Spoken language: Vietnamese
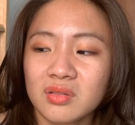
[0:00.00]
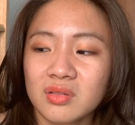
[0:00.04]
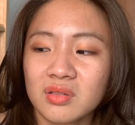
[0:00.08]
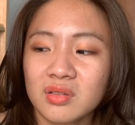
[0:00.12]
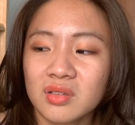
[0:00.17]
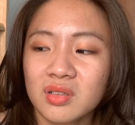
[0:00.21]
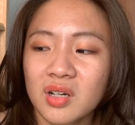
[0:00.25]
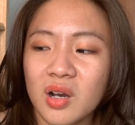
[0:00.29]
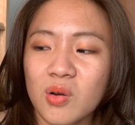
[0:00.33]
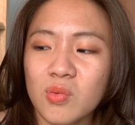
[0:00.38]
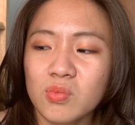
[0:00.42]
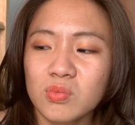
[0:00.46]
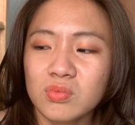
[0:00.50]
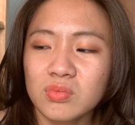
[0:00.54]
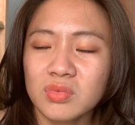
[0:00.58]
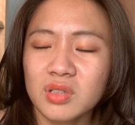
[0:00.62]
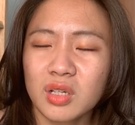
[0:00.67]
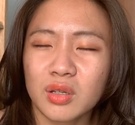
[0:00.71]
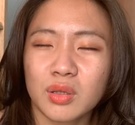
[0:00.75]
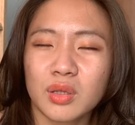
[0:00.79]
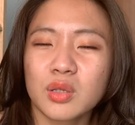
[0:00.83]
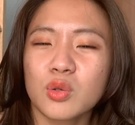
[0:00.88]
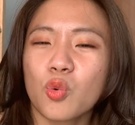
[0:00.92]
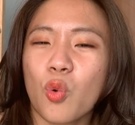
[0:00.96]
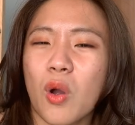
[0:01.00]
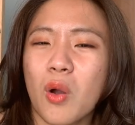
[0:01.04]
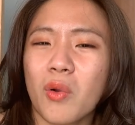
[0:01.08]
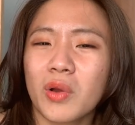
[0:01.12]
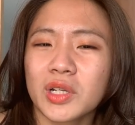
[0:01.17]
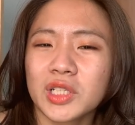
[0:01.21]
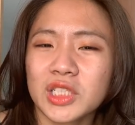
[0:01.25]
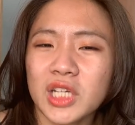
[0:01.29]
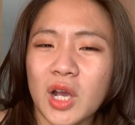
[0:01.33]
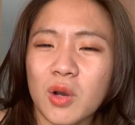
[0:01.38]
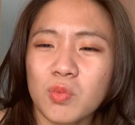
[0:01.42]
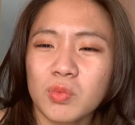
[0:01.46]
không thực sự quá
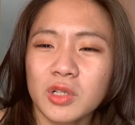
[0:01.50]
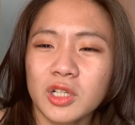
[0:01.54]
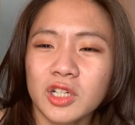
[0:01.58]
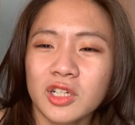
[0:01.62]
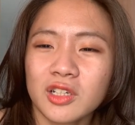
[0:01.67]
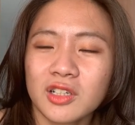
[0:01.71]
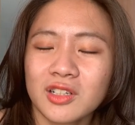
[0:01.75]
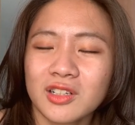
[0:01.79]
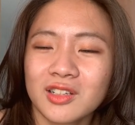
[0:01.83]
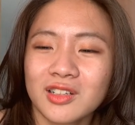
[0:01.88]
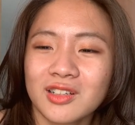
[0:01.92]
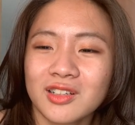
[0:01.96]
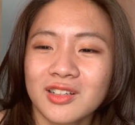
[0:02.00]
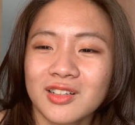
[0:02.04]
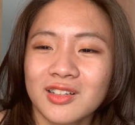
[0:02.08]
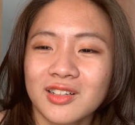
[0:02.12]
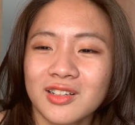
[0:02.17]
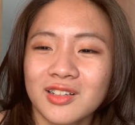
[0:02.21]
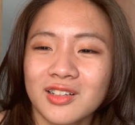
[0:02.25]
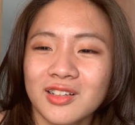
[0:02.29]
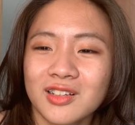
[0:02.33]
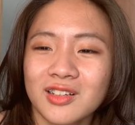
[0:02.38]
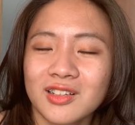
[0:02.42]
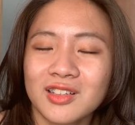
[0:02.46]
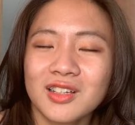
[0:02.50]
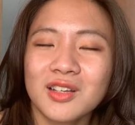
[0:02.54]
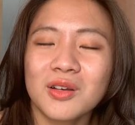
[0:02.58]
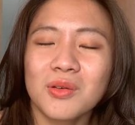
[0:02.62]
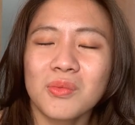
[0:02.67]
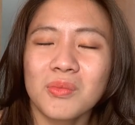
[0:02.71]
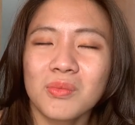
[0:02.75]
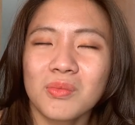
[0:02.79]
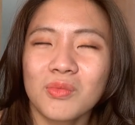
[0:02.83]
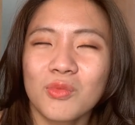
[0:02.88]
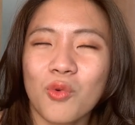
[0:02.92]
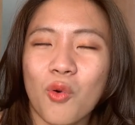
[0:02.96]
quan trọng ấy.
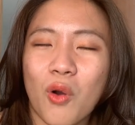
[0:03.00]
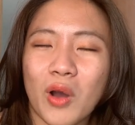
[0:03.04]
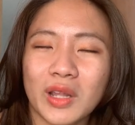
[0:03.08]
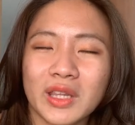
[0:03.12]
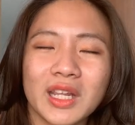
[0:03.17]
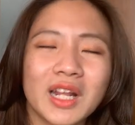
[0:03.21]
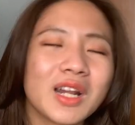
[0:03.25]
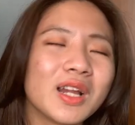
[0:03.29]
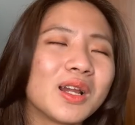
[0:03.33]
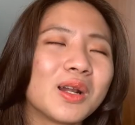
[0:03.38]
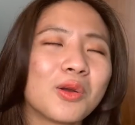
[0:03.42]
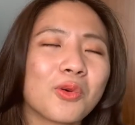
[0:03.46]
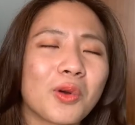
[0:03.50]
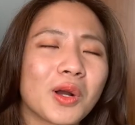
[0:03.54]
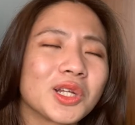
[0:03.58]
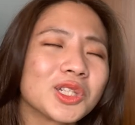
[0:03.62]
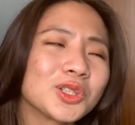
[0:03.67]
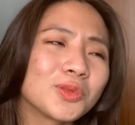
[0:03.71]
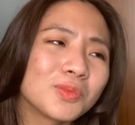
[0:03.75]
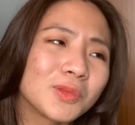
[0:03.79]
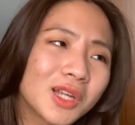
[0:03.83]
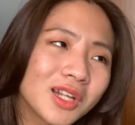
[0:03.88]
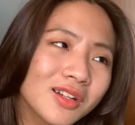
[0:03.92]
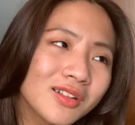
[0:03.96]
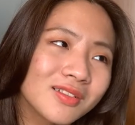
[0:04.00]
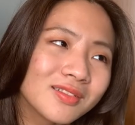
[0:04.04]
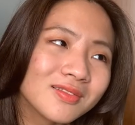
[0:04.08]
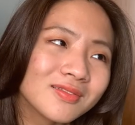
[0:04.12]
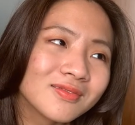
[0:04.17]
nhưng hóa ra lại là quan trọng nhất